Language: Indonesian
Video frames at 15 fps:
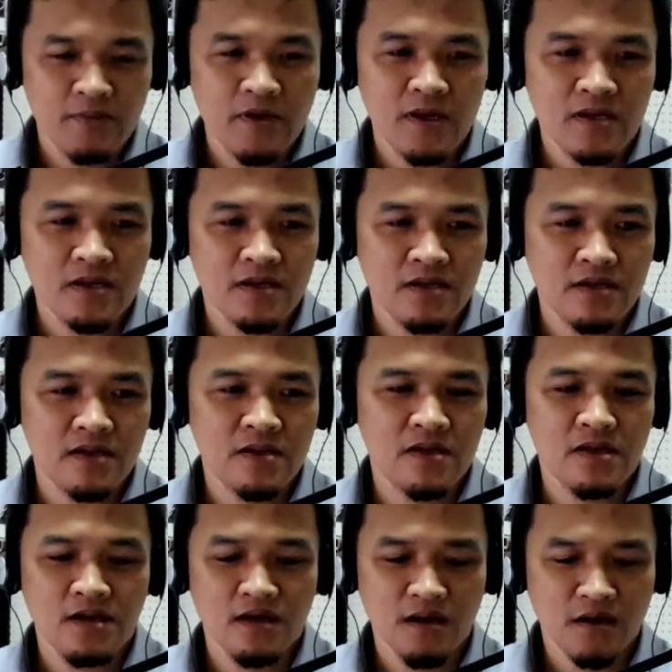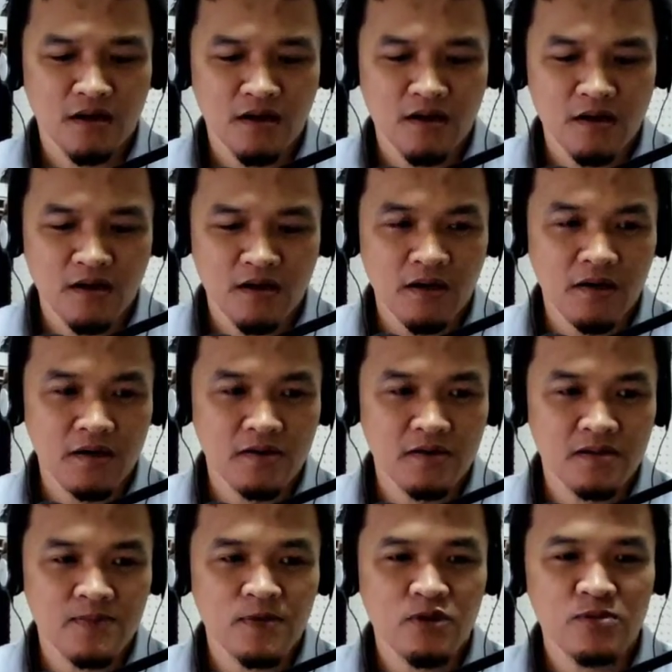Baik, Uh,
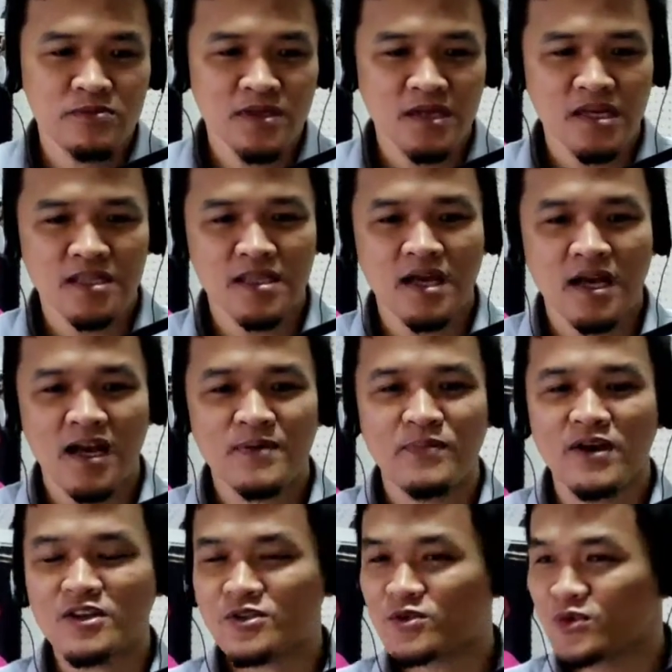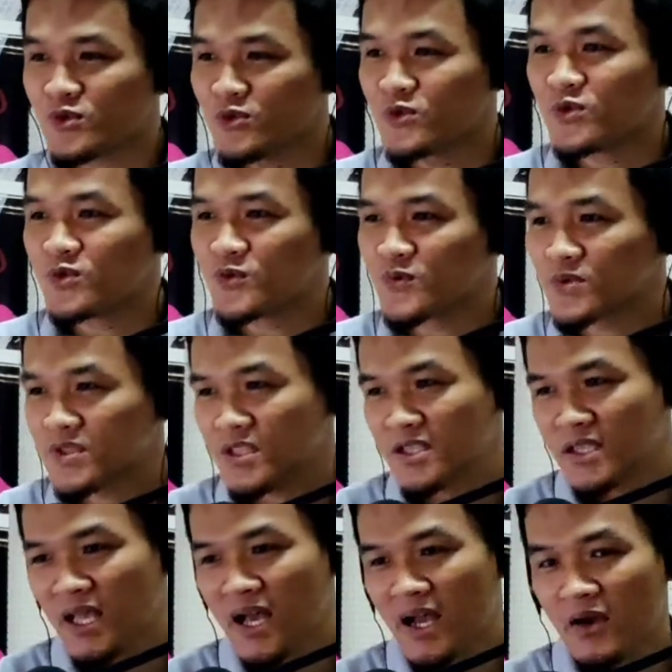sebelumnya kita akan bahas dulu
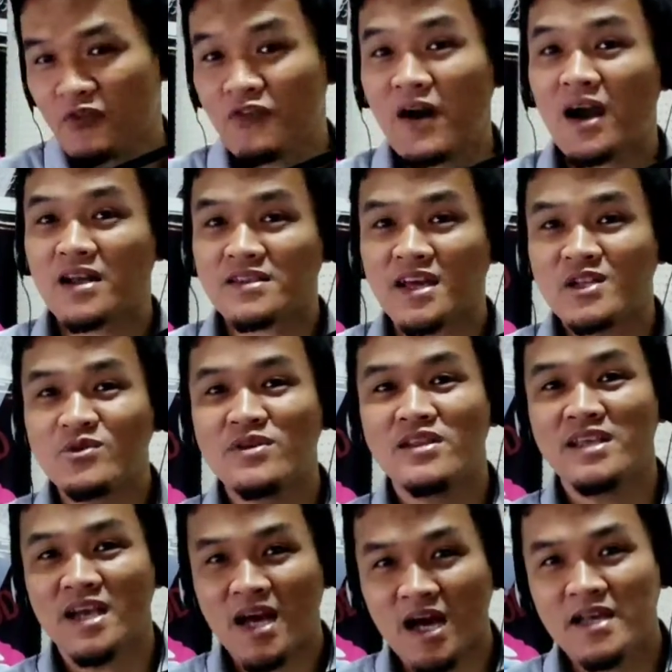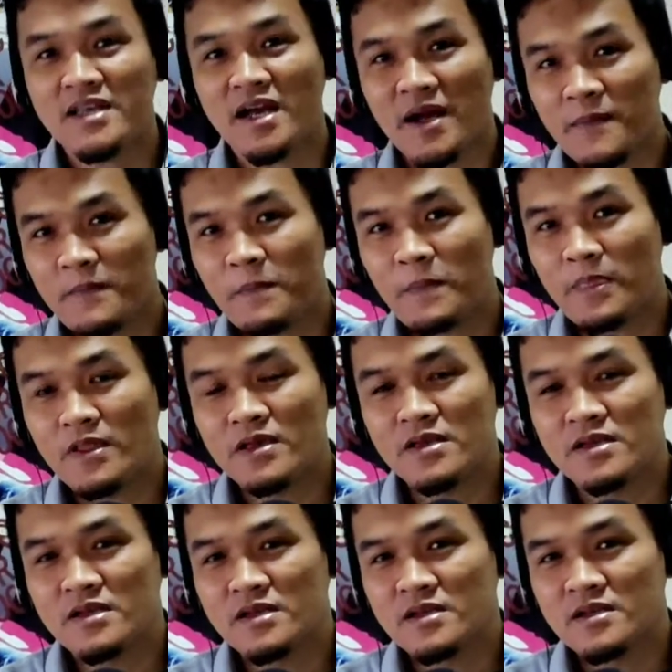tentang fakta dunia ya.
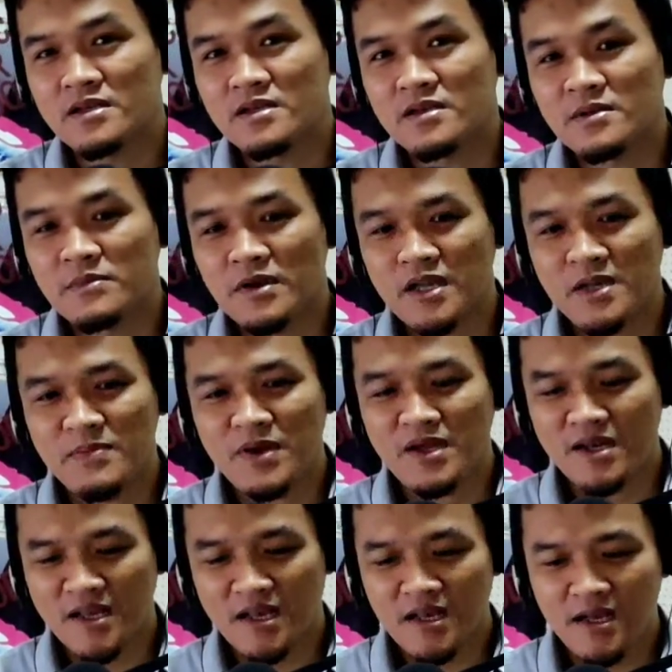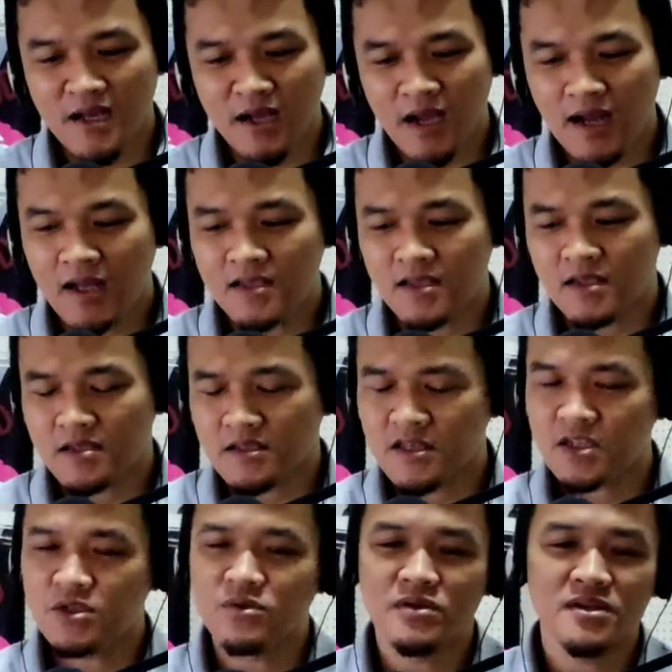Bagaimana
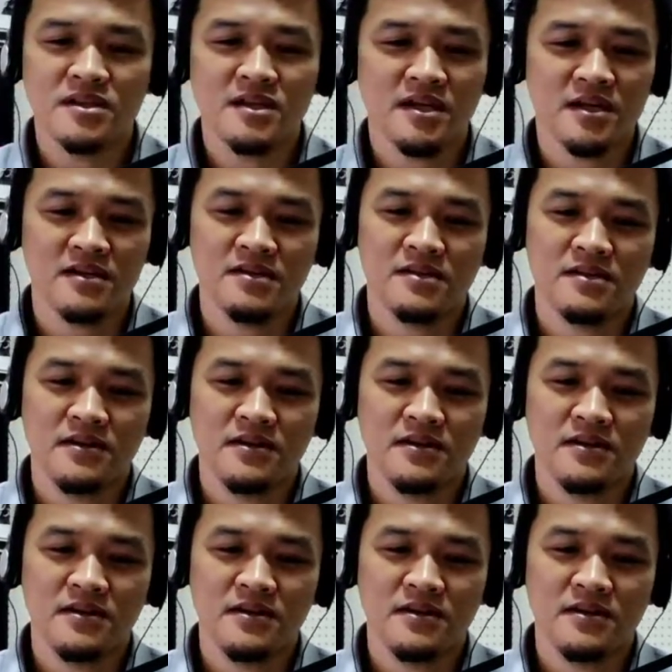karakteristik dunia.